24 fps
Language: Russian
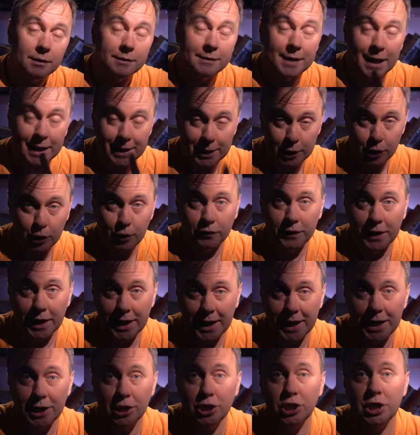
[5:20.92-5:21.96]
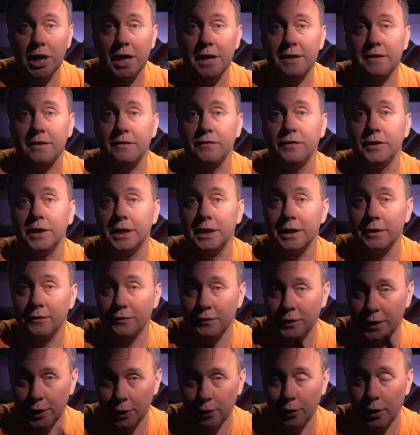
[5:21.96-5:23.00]
Кстати, еще вторая часть выйдет,
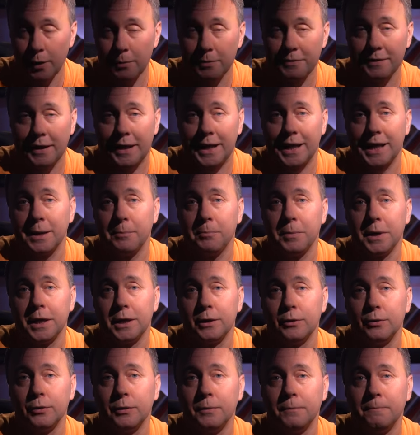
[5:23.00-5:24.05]
в кино обязательно пойду.